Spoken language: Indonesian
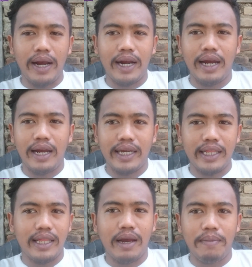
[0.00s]
maka
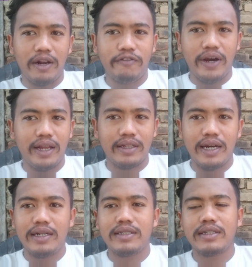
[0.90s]
kita
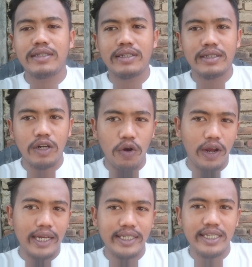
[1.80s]
manfaatkan
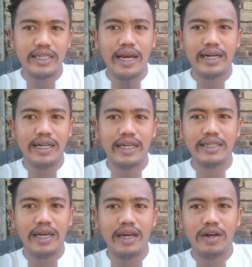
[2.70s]
lokasi
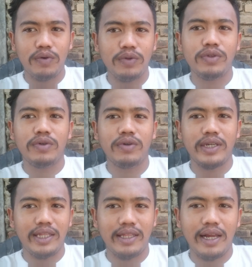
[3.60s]
seadanya untuk
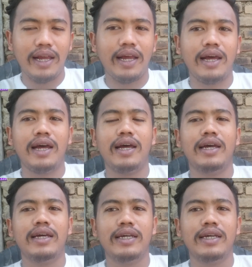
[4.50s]
kita